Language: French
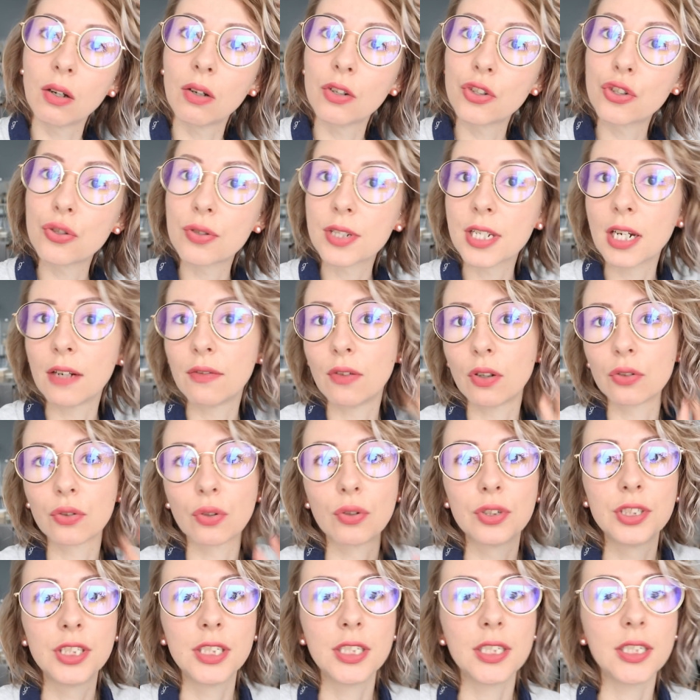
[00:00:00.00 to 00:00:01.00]
jusqu'à
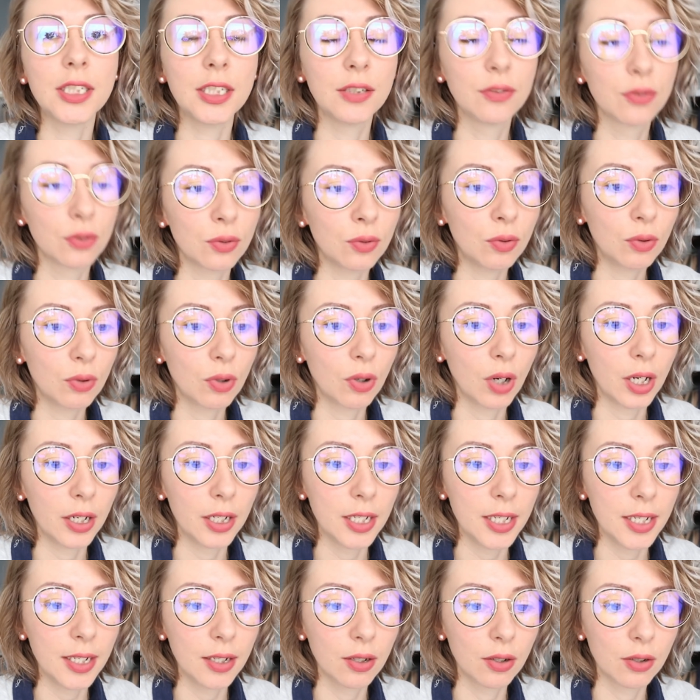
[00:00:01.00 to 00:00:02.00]
vendredi ils vont
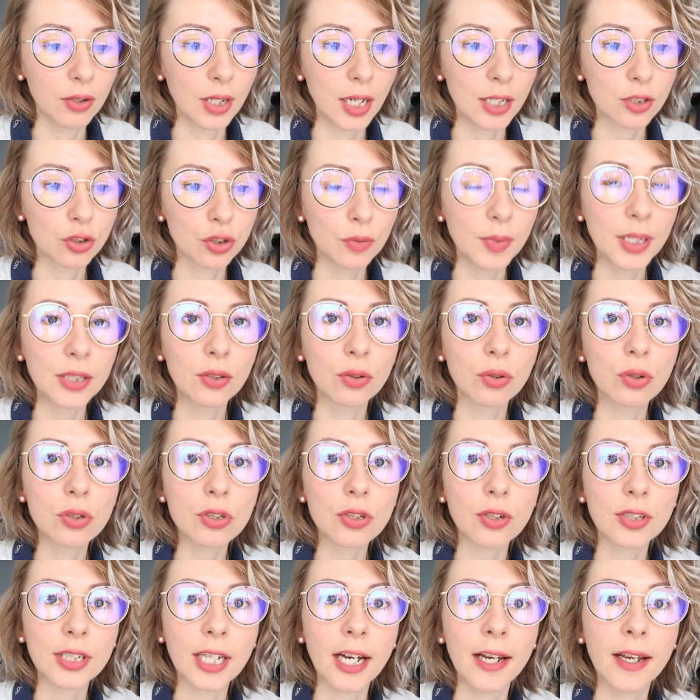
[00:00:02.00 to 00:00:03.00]
aller la semaine au
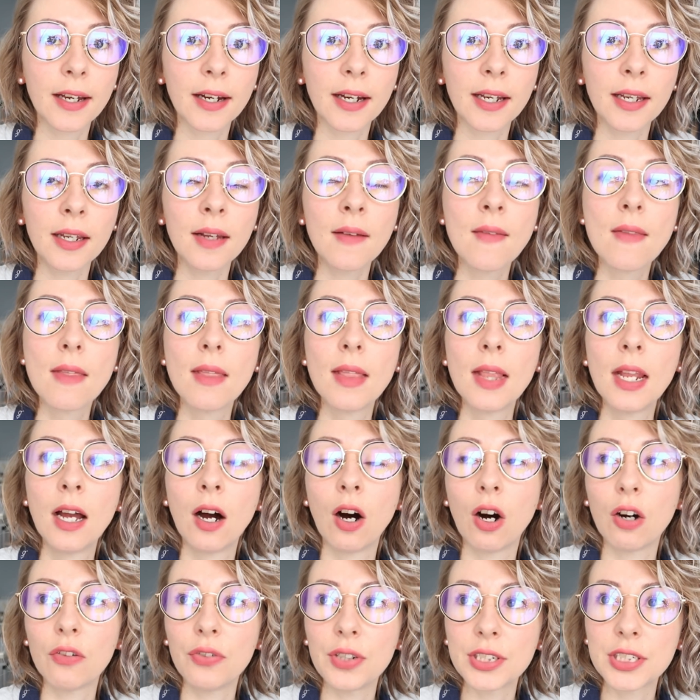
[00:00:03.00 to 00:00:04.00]
centre aéré.
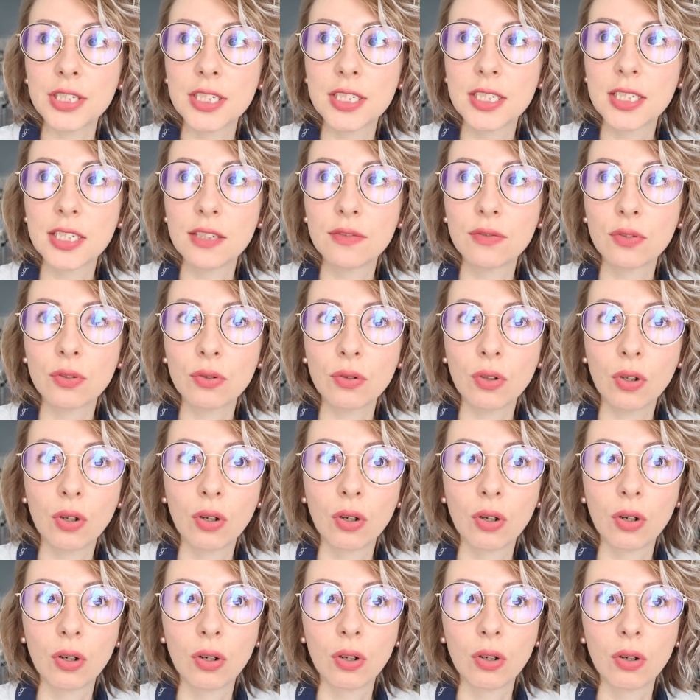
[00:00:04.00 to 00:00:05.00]
En fait ils y vont
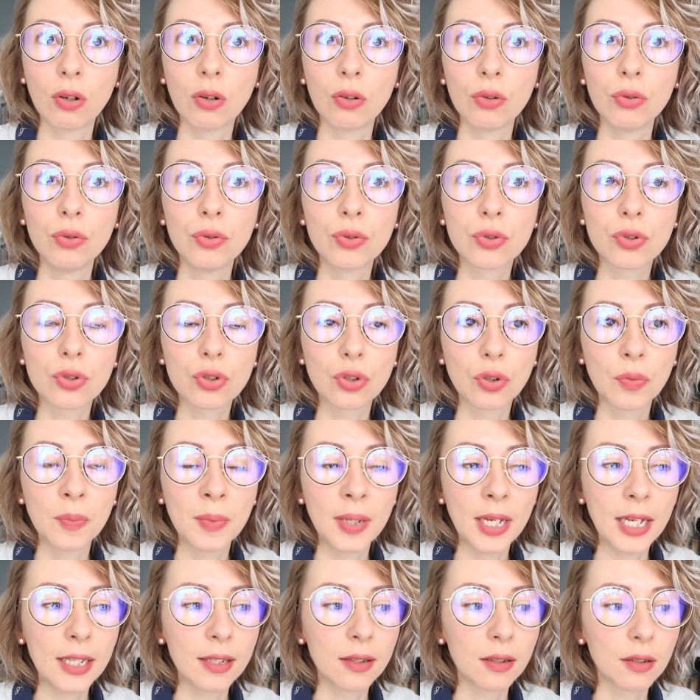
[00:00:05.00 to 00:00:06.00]
une
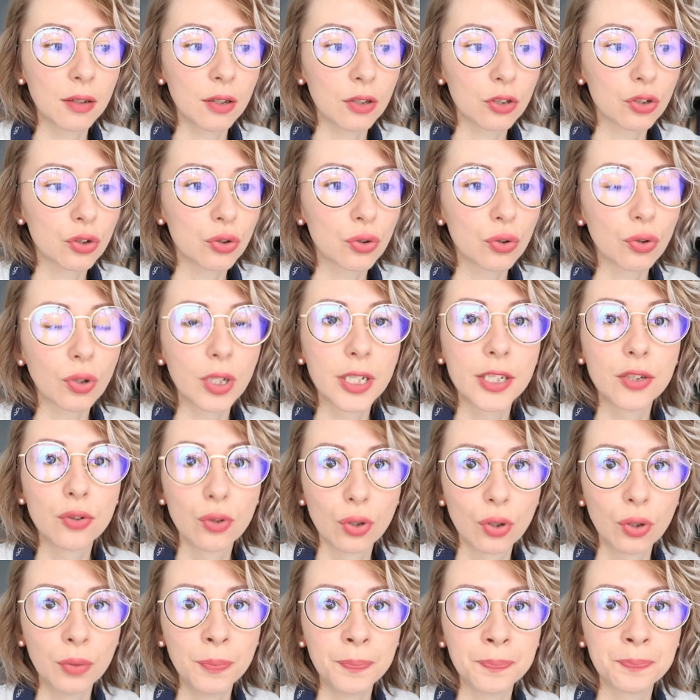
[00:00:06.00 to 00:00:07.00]
semaine sur les
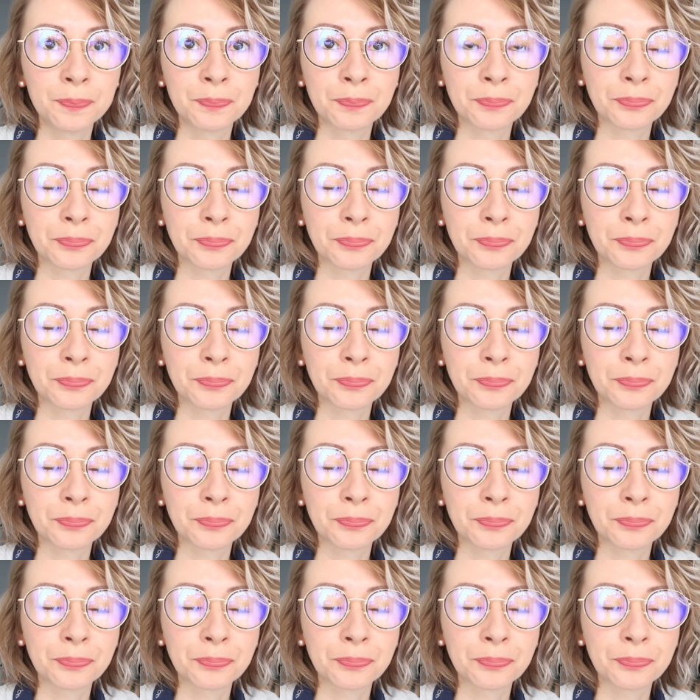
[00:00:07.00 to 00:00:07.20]
deux